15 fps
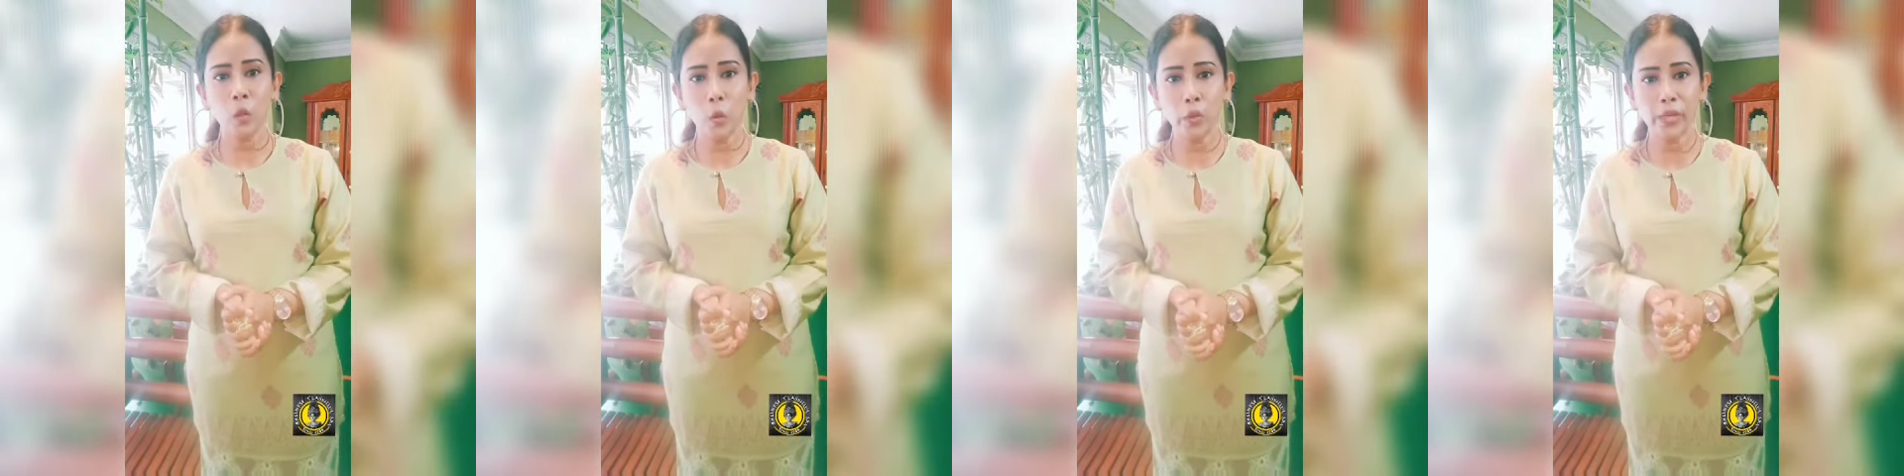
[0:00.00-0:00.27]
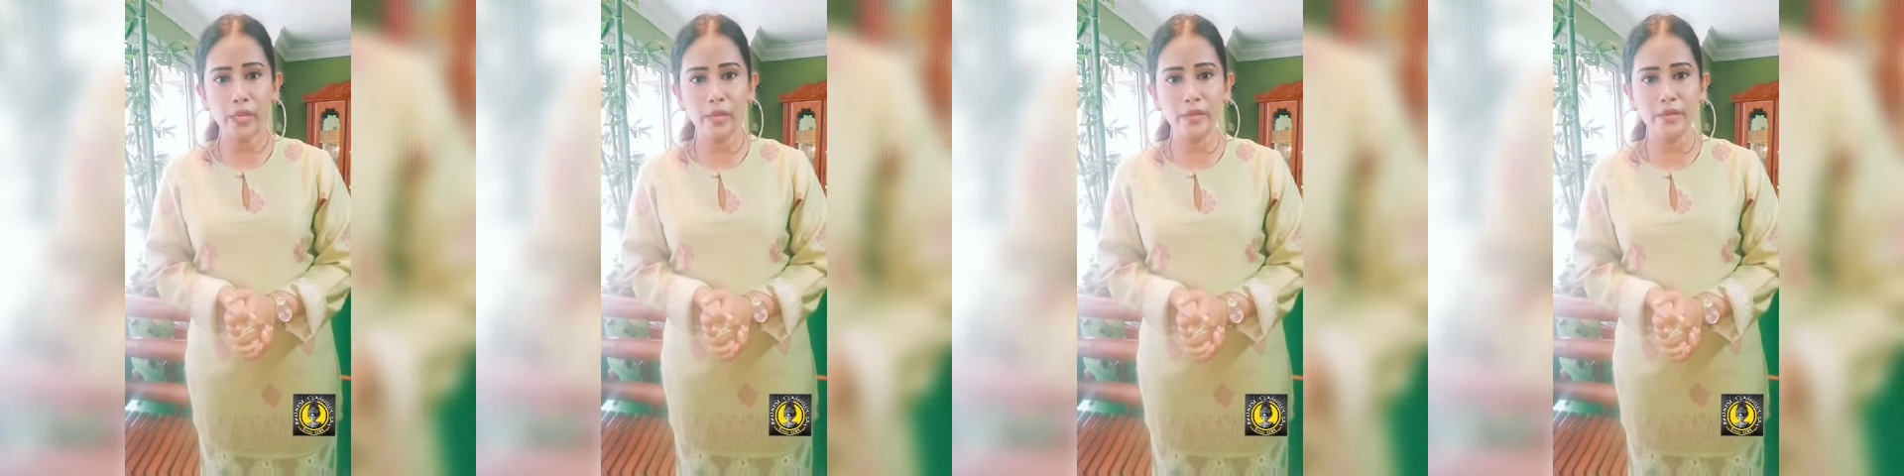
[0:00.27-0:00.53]

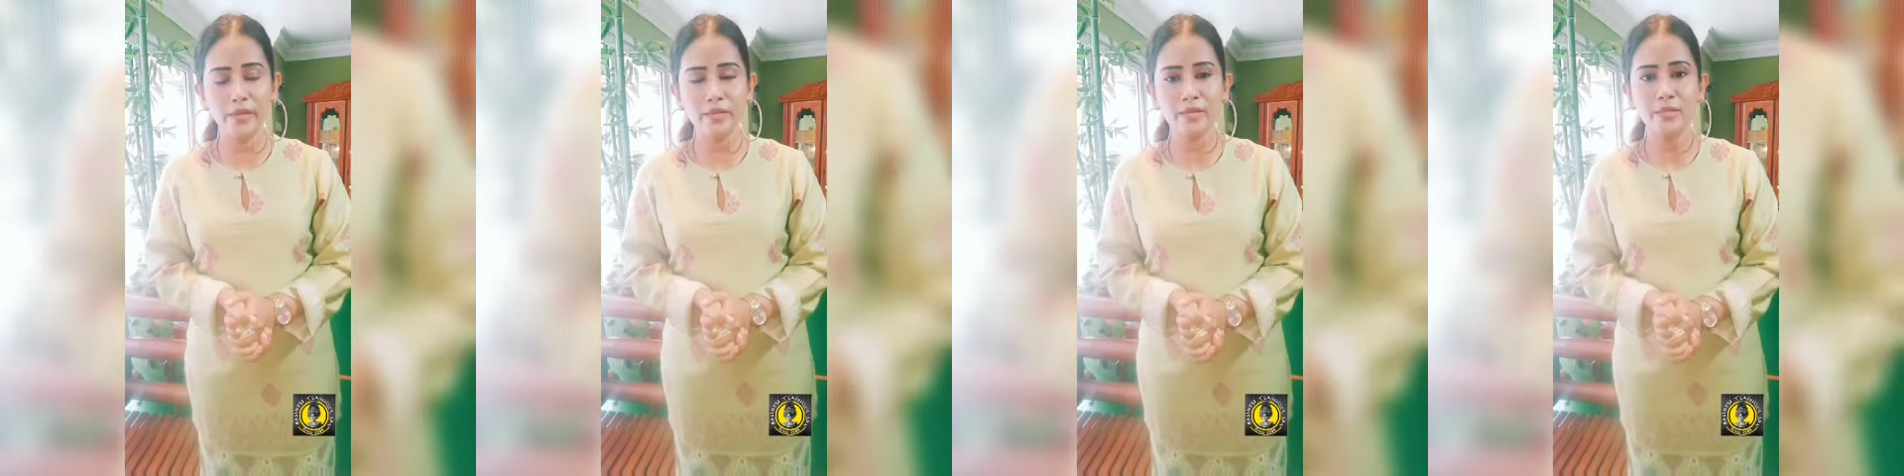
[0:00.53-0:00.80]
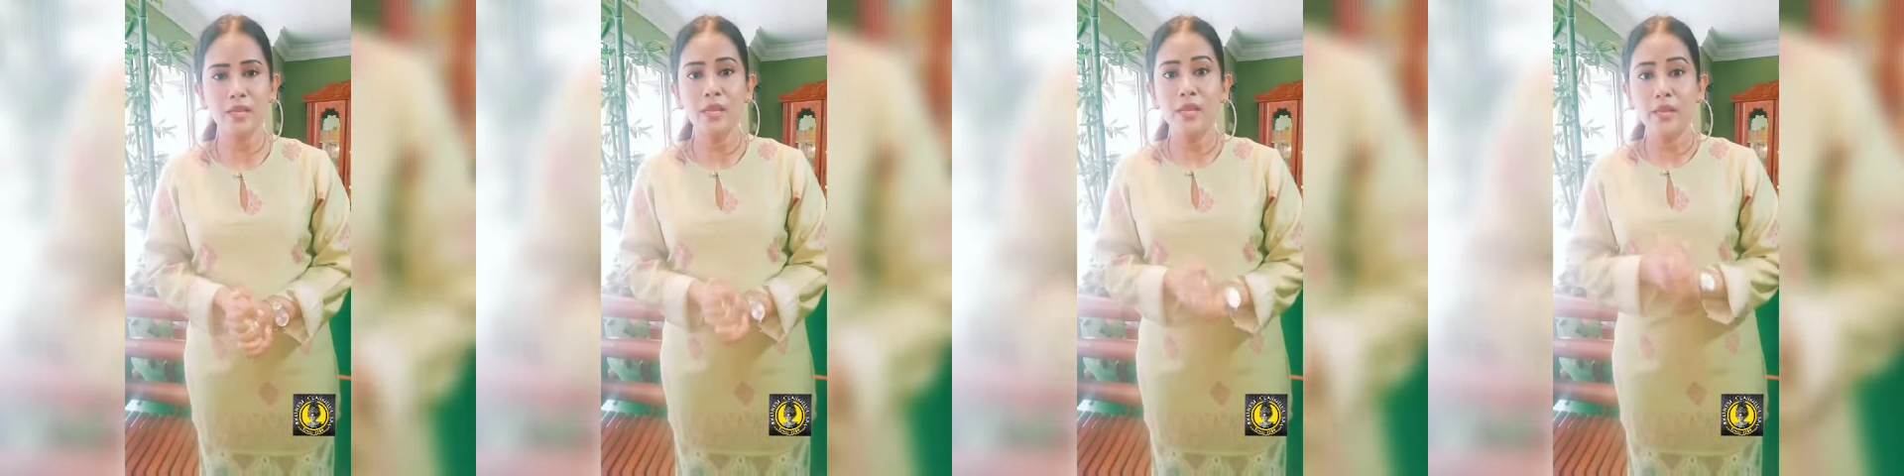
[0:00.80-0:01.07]
ஓகே லேடிஸ்
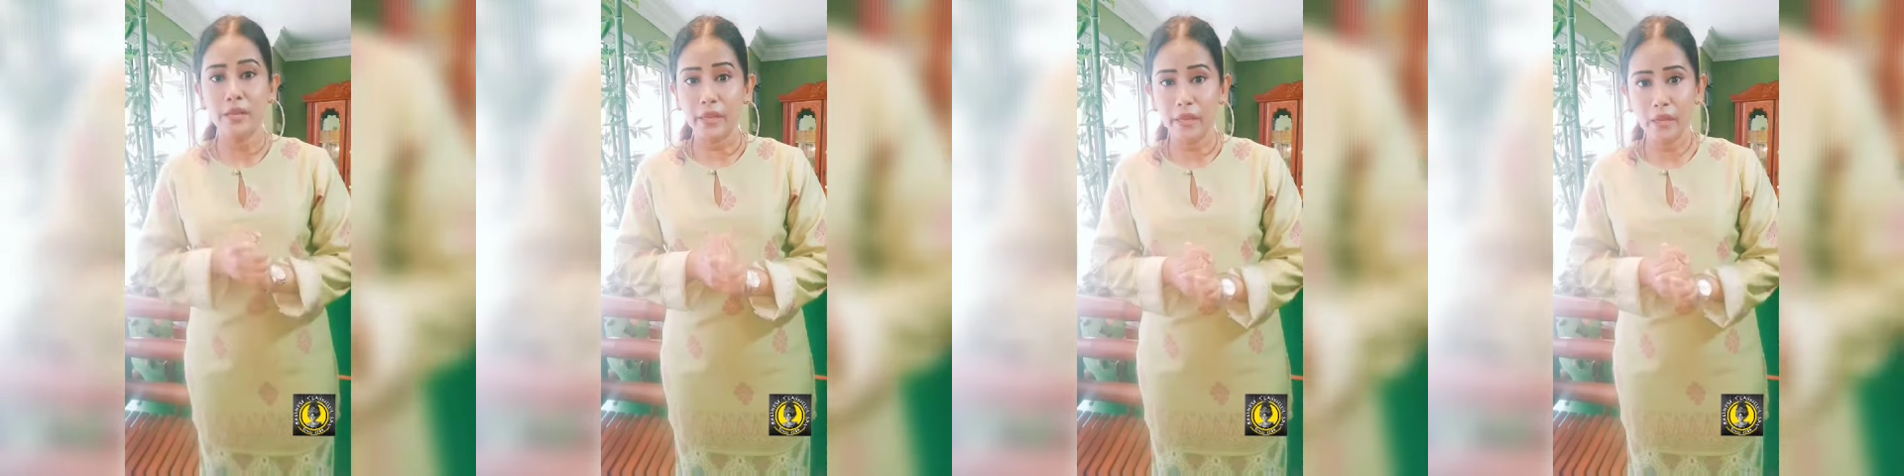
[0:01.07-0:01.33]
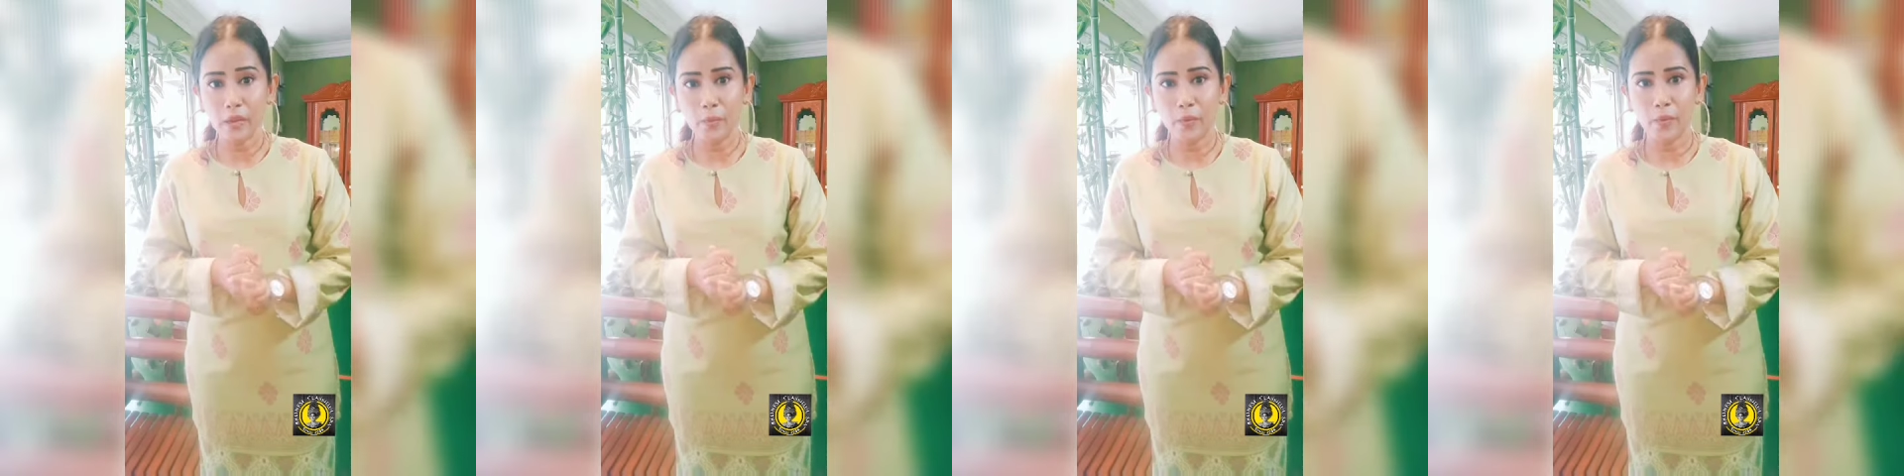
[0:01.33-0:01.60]

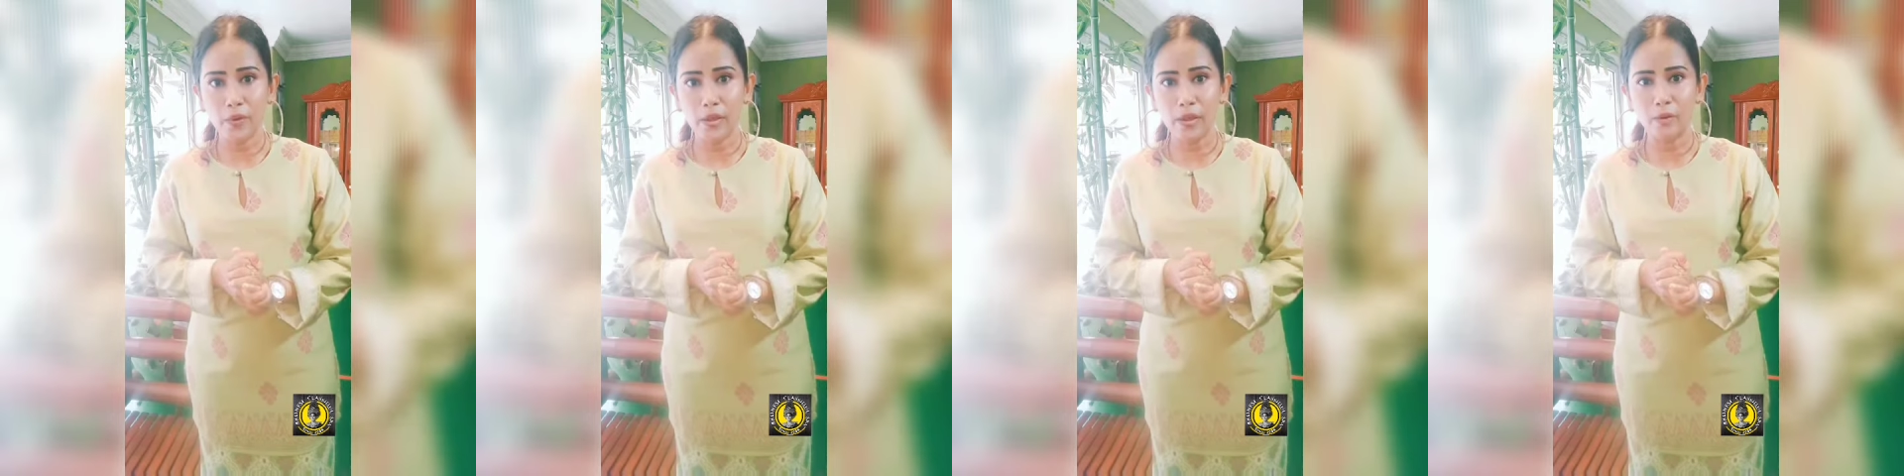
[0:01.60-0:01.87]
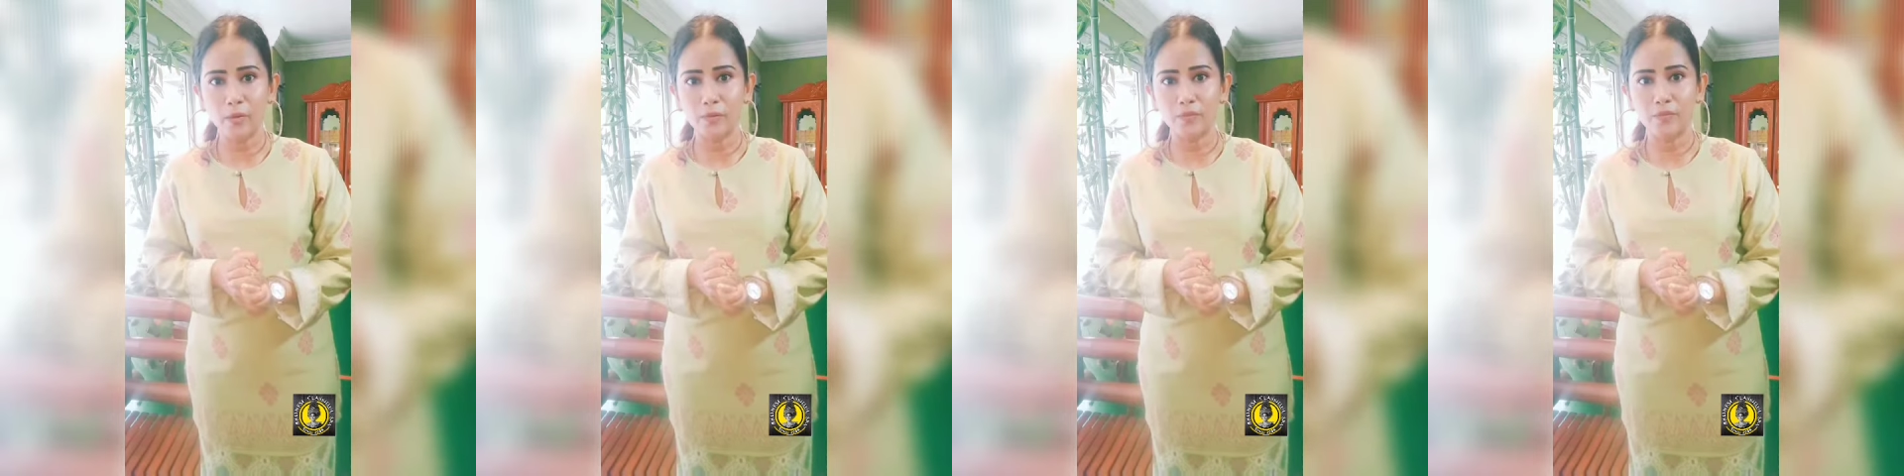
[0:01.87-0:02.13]
எங்கே
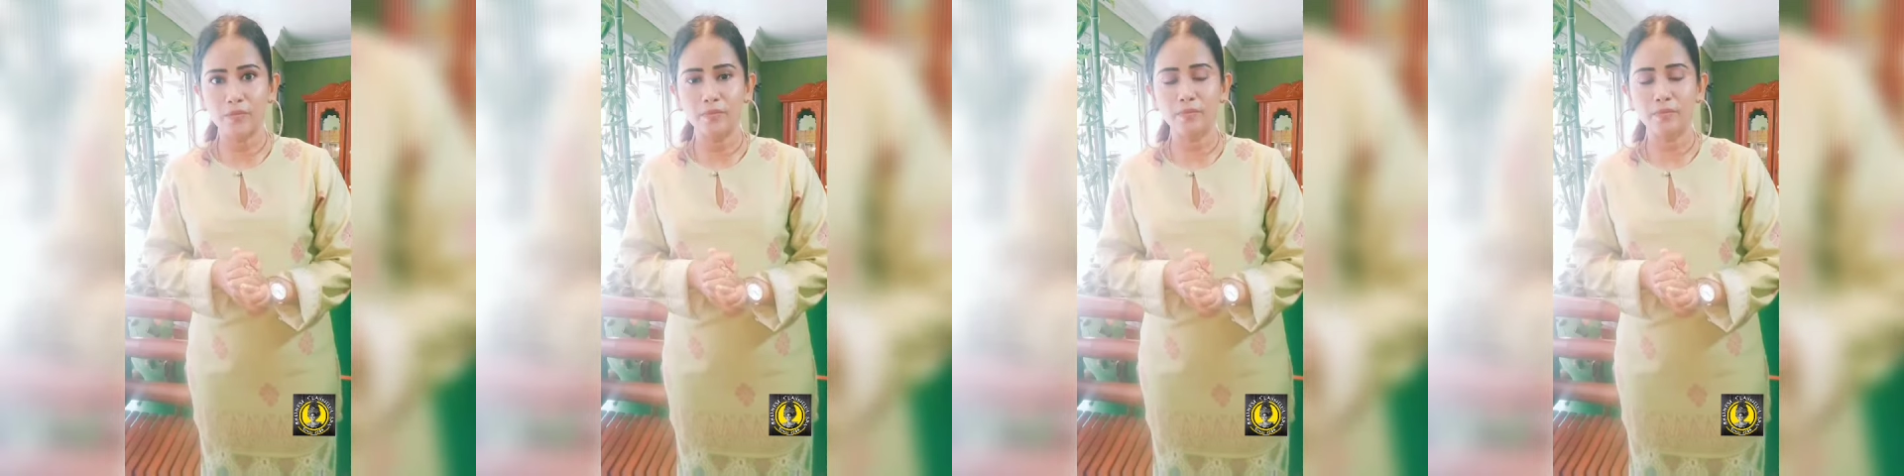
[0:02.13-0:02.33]
போனாலும்